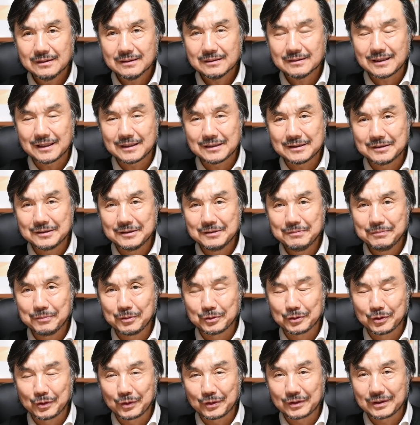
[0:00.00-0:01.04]
사진을
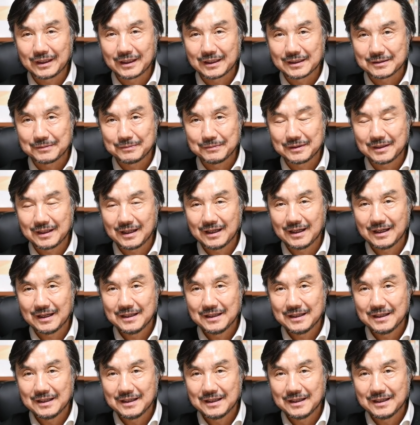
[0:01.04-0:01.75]
보도록 하겠습니다.